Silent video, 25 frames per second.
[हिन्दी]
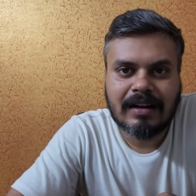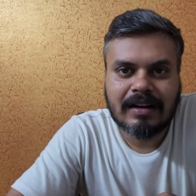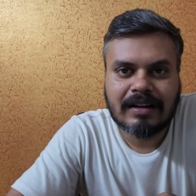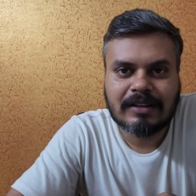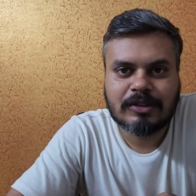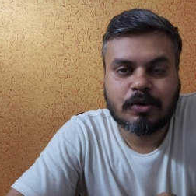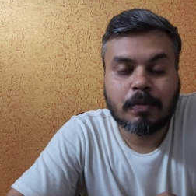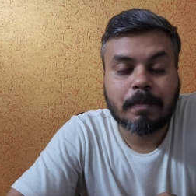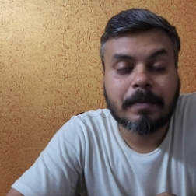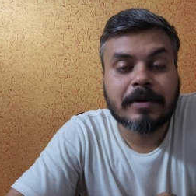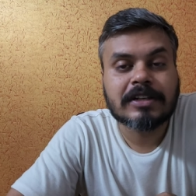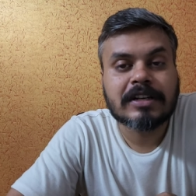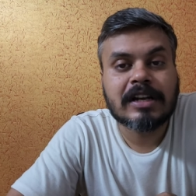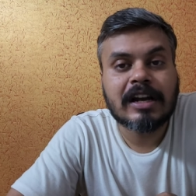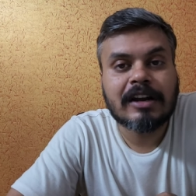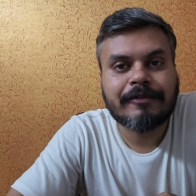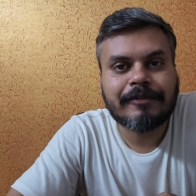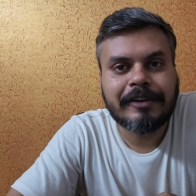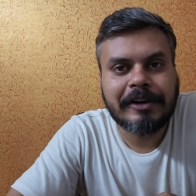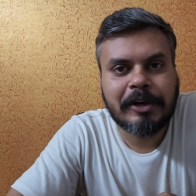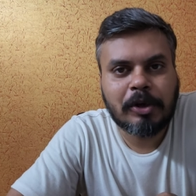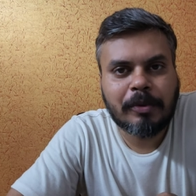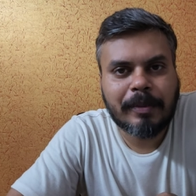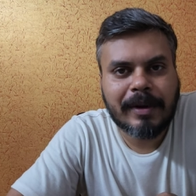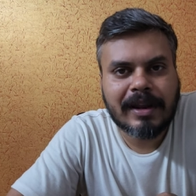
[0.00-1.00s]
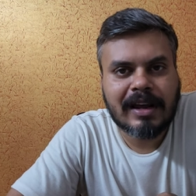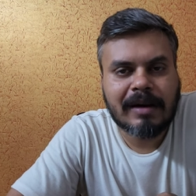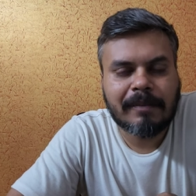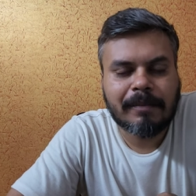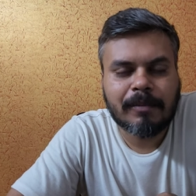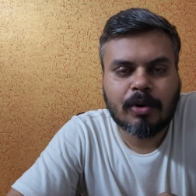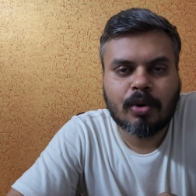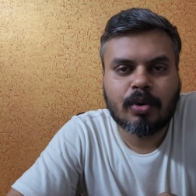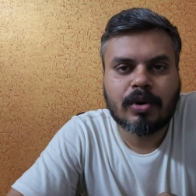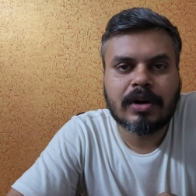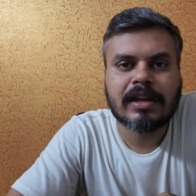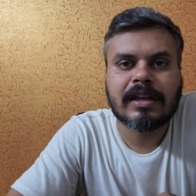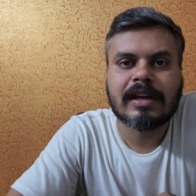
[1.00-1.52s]
जो पिछला वीडियो मैंने
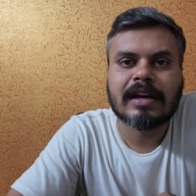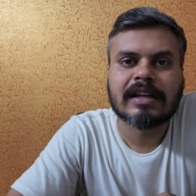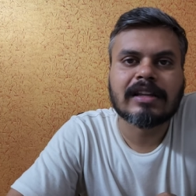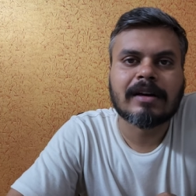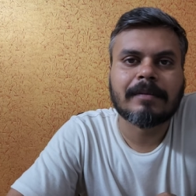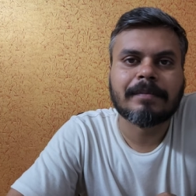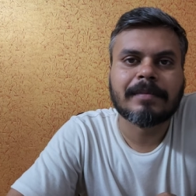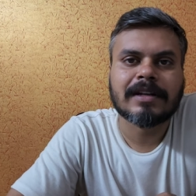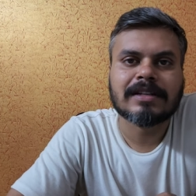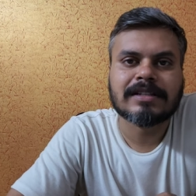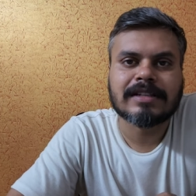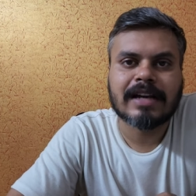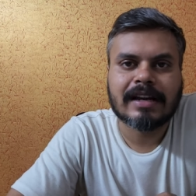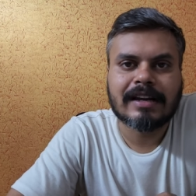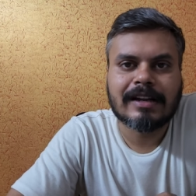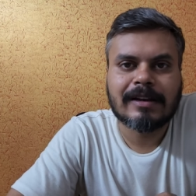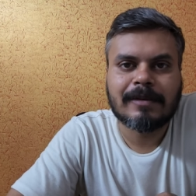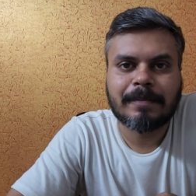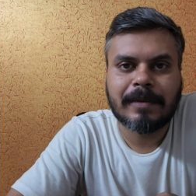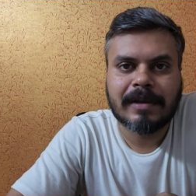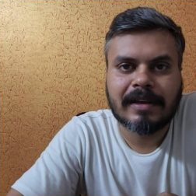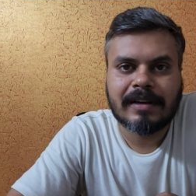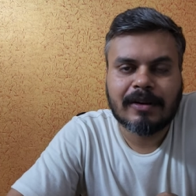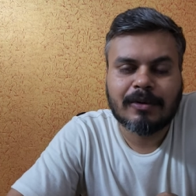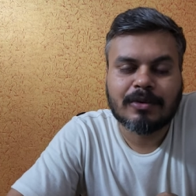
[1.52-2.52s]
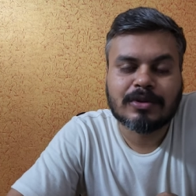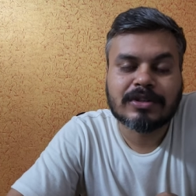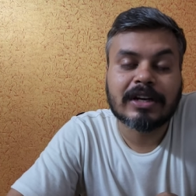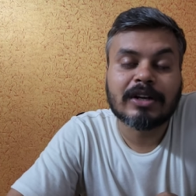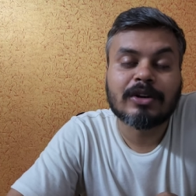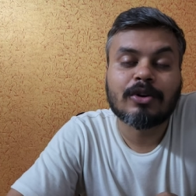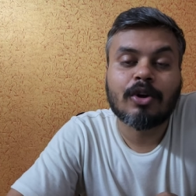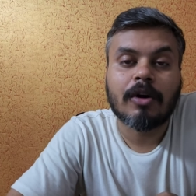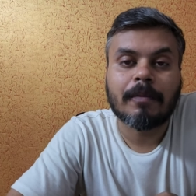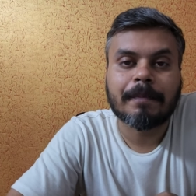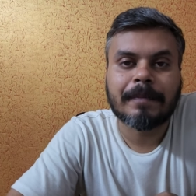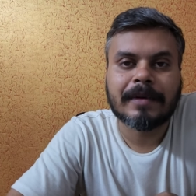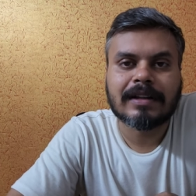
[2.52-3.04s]
अपलोड किया था अपने चैनल पे उसका
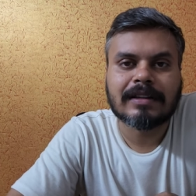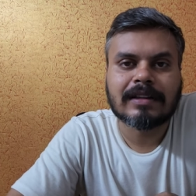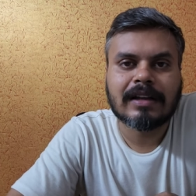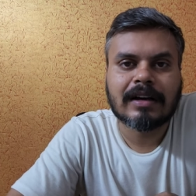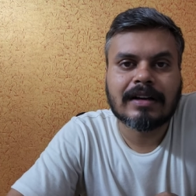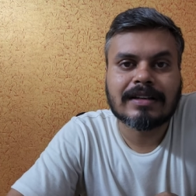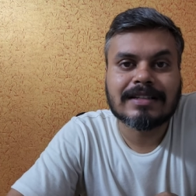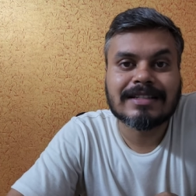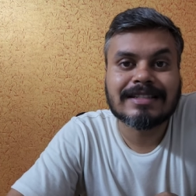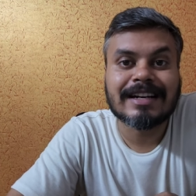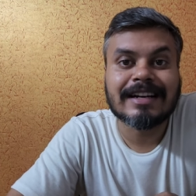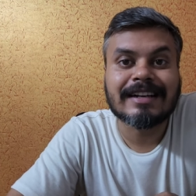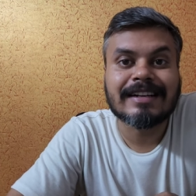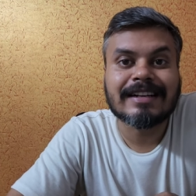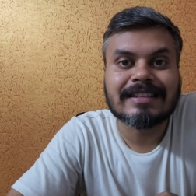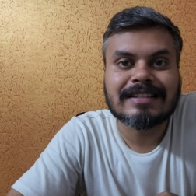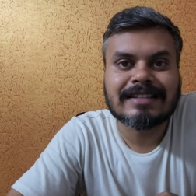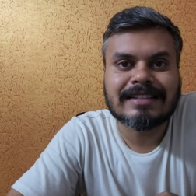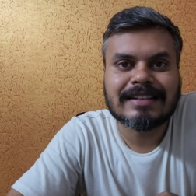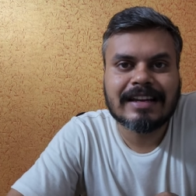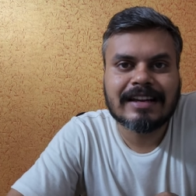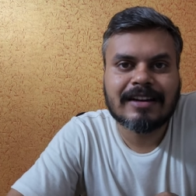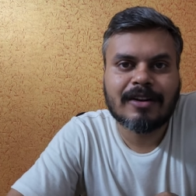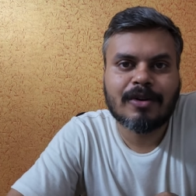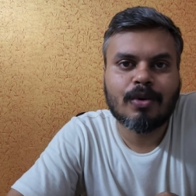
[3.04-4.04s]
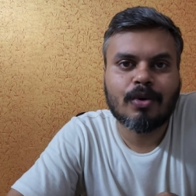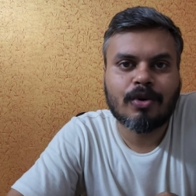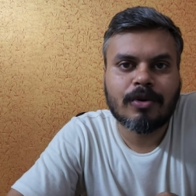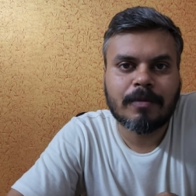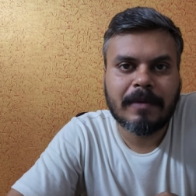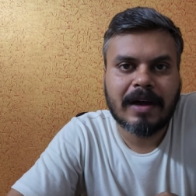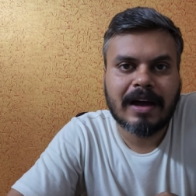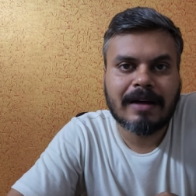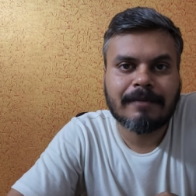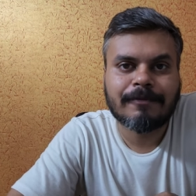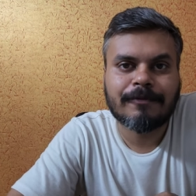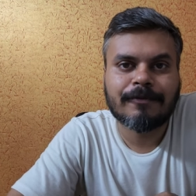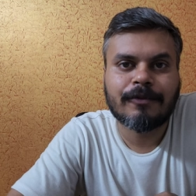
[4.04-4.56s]
टॉपिक था स्टेटिस्टिक रोड
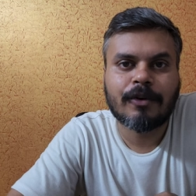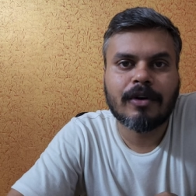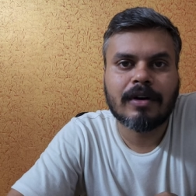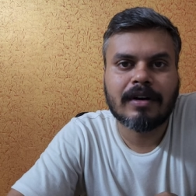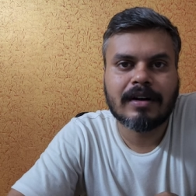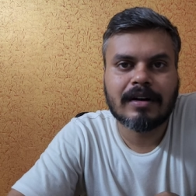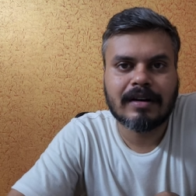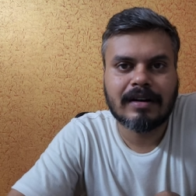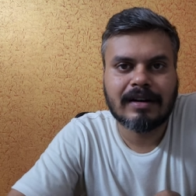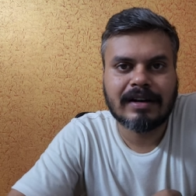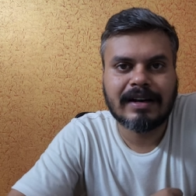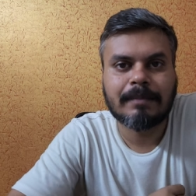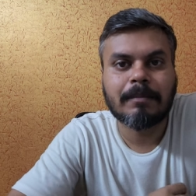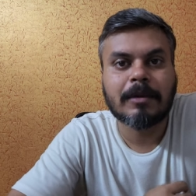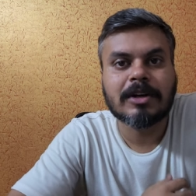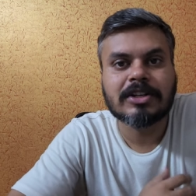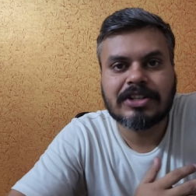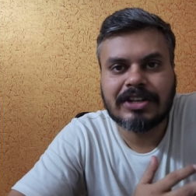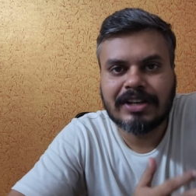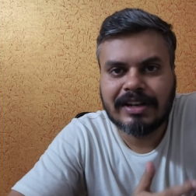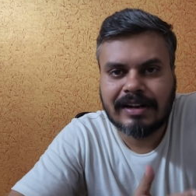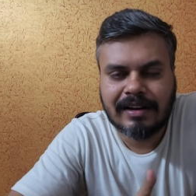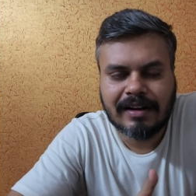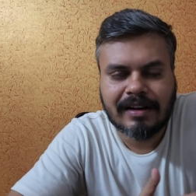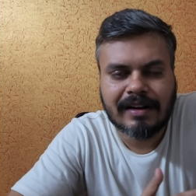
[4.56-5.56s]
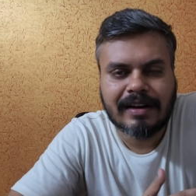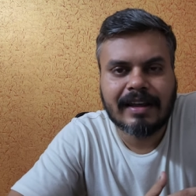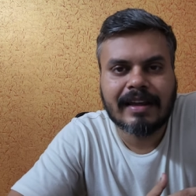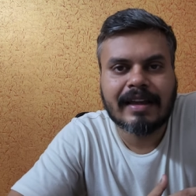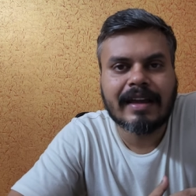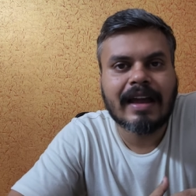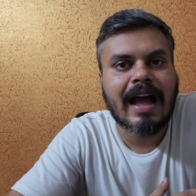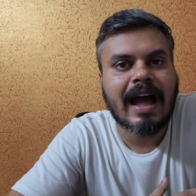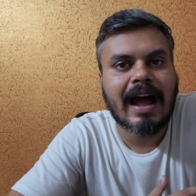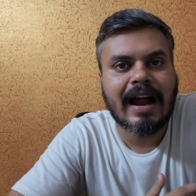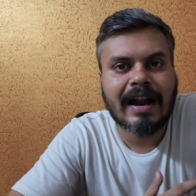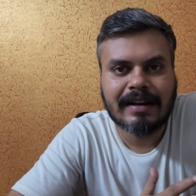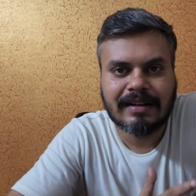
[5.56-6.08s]
मैप फॉर मशीन लर्निंग
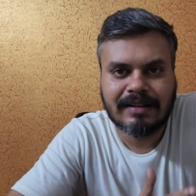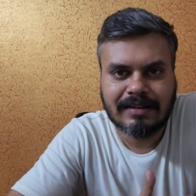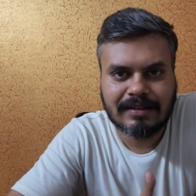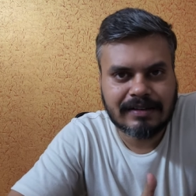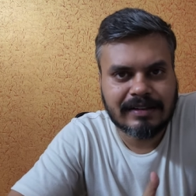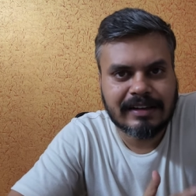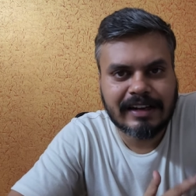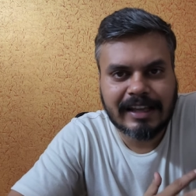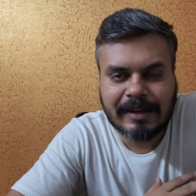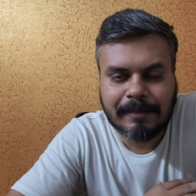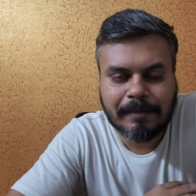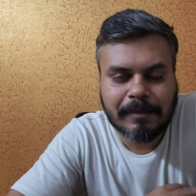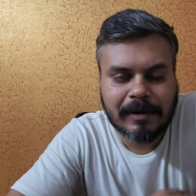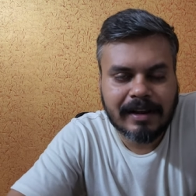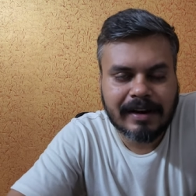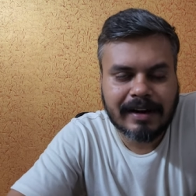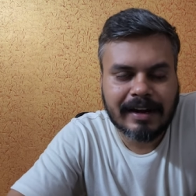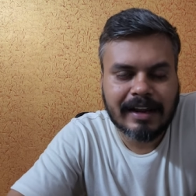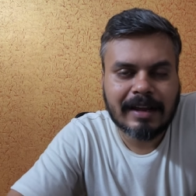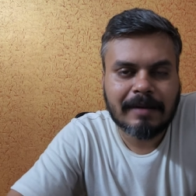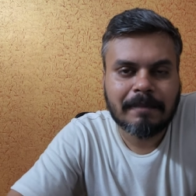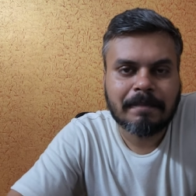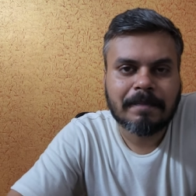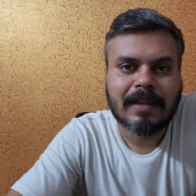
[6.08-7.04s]
एंड डीप लर्निंग